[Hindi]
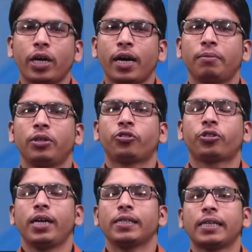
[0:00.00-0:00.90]
जागरण मंच
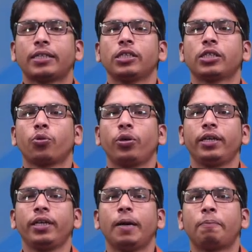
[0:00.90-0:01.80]
के सचिन
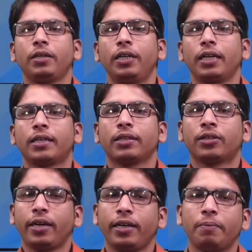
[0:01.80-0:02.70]
सुरोही ने अपनी लिखित
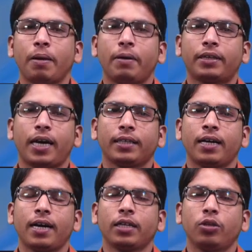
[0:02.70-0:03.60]
तहरीर में बताया
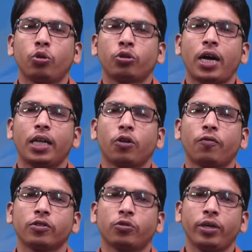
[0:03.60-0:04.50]
था कि नौशाद
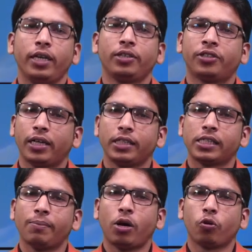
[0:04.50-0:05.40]
और सोहेल शादी
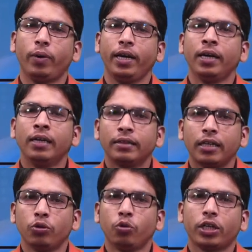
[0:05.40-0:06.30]
समारोह में
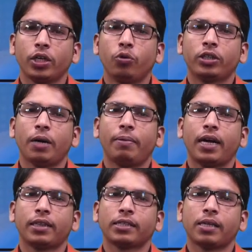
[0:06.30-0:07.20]
तंदूर की रोटियां
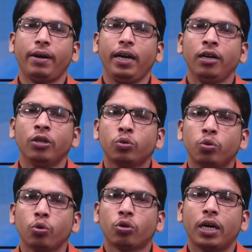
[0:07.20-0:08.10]
बनाते समय
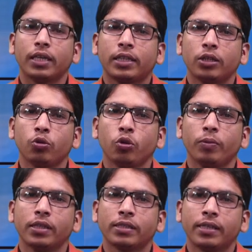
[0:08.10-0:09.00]
थूक कर तंदूर
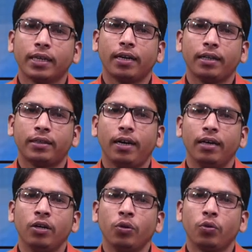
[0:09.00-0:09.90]
में सेक रहा था
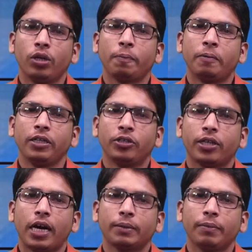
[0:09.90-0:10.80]
उन्होंने अपनी
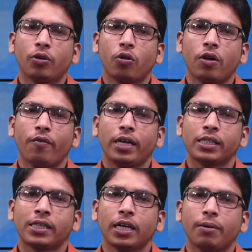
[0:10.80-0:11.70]
शिकायत में कोरोना
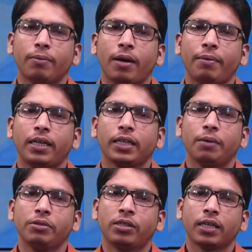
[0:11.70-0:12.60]
वायरस संक्रमण महामारी
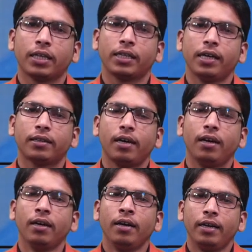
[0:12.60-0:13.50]
का भी जिक्र किया था
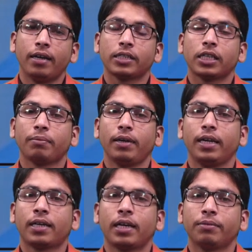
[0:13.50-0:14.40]
हिरासत में
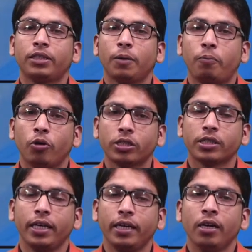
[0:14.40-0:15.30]
लेकर जब
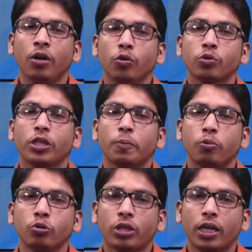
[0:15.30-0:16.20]
पुलिस ने उससे
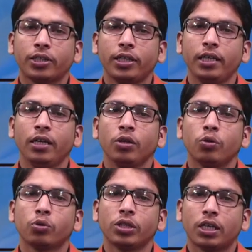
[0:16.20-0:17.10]
पूछताछ की
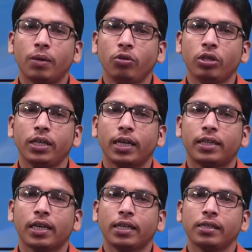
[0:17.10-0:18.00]
तो उसने कबूल किया
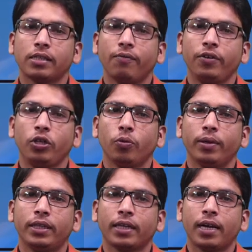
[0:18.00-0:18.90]
था कि इस वीडियो
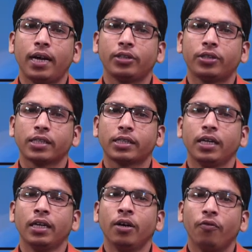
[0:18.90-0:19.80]
में दिख रहा शख्स
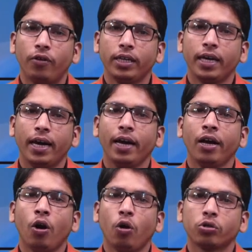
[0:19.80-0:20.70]
वही है
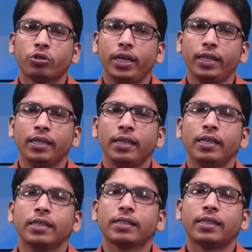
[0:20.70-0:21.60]
और उसने ही
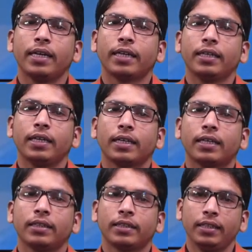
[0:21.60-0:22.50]
इस तरह की
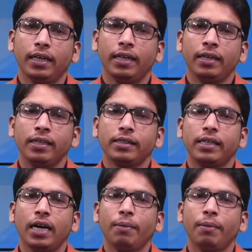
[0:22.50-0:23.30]
हरकत की है इसलिए